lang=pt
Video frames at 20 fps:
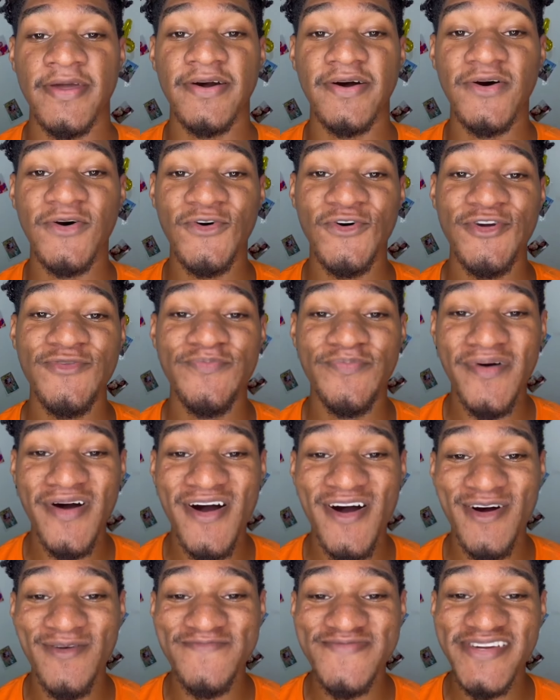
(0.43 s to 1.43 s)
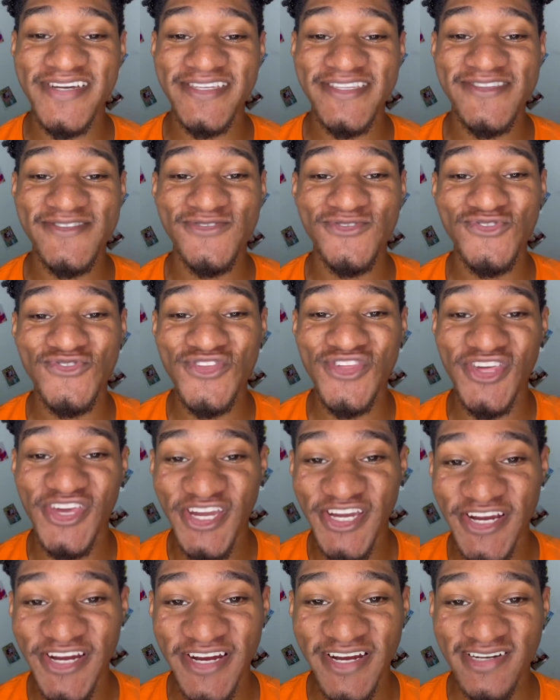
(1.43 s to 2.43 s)
Oi, pobres, tudo
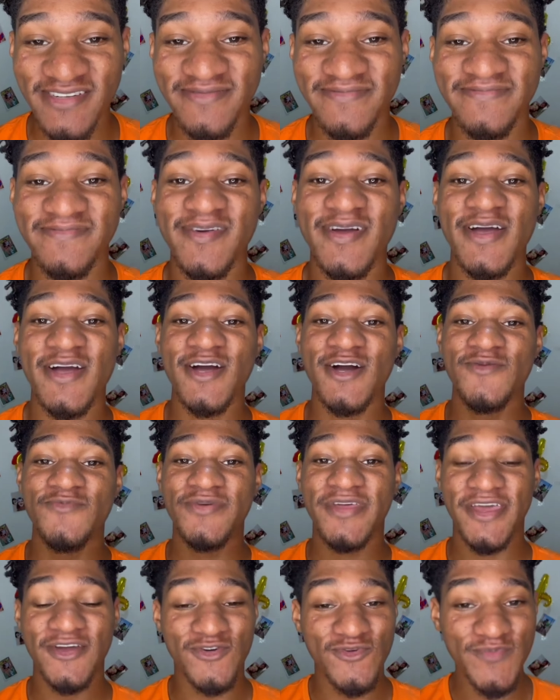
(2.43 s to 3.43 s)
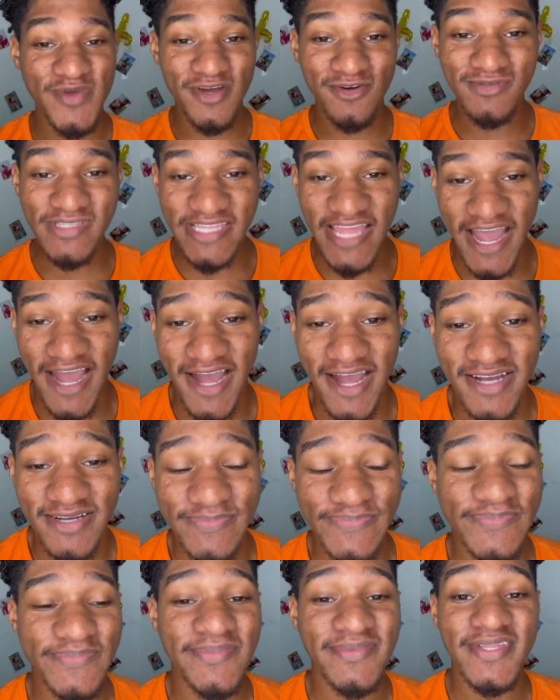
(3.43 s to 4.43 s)
nhé? Porque comigo tá.
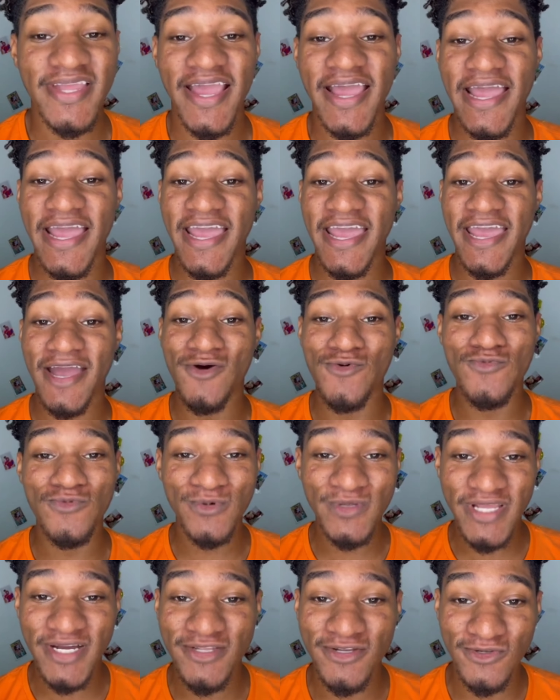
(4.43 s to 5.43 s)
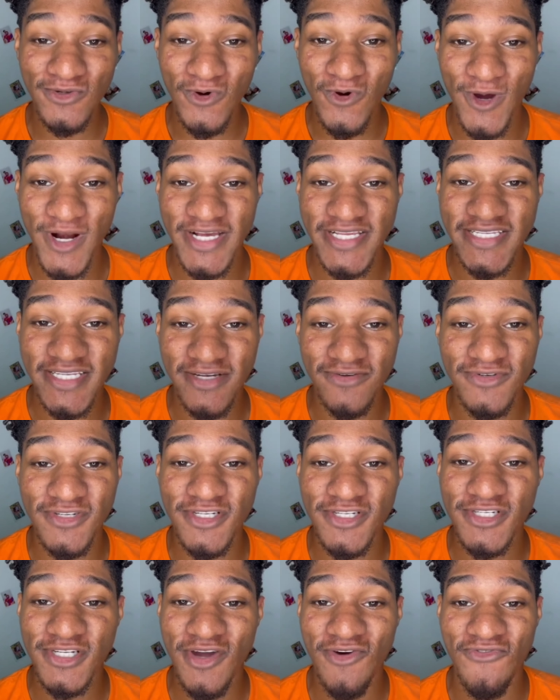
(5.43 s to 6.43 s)
É, com muita dor no coração,
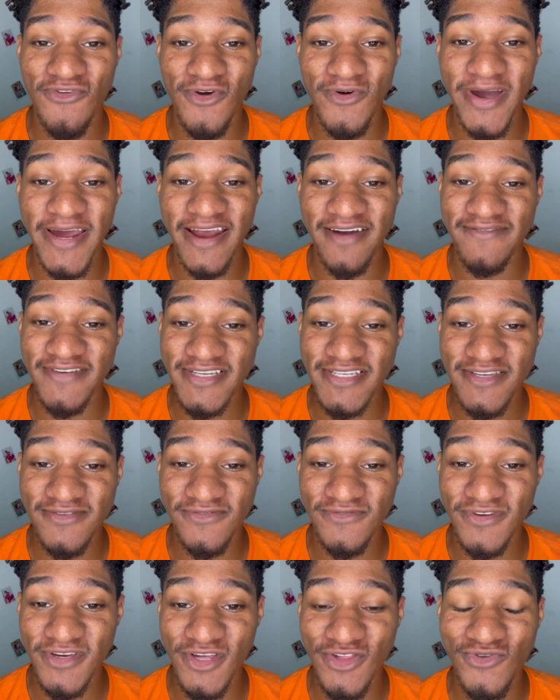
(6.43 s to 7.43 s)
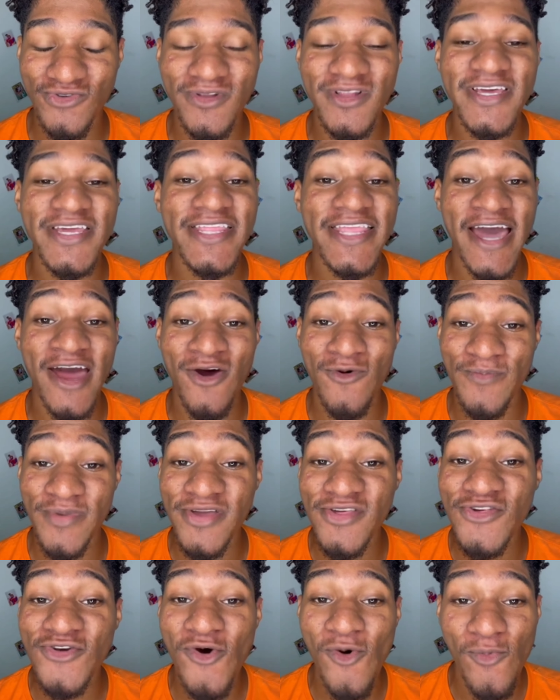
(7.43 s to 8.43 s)
gente, que eu venho gravar esse vídeo
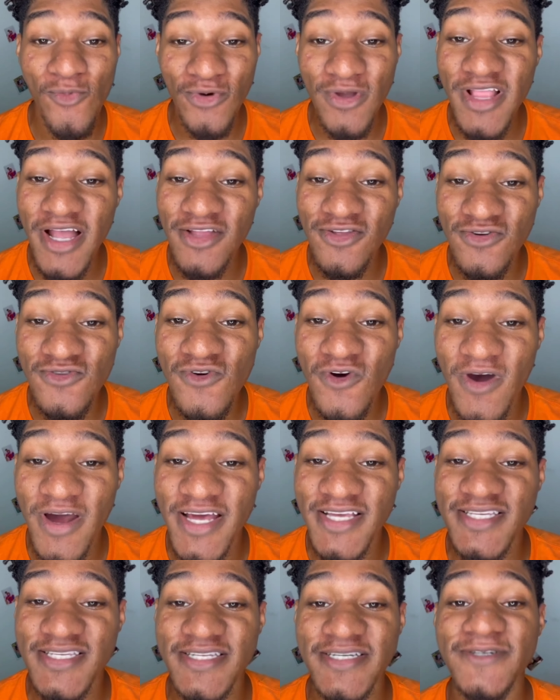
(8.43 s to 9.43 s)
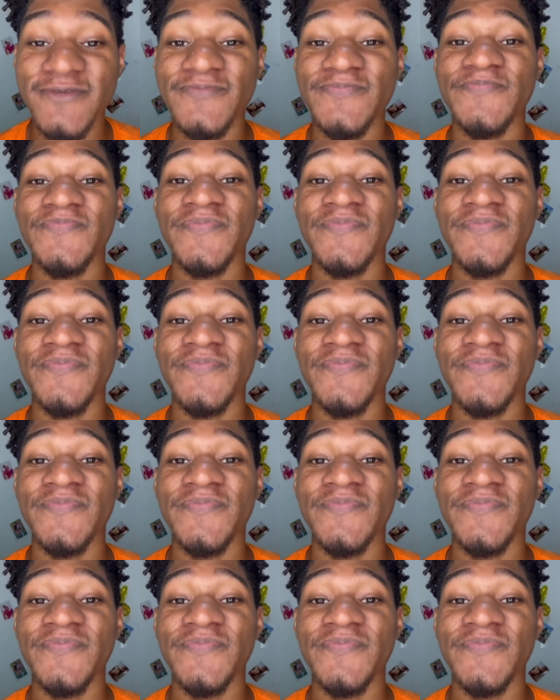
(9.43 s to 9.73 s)
literalmente com muita dor no coração.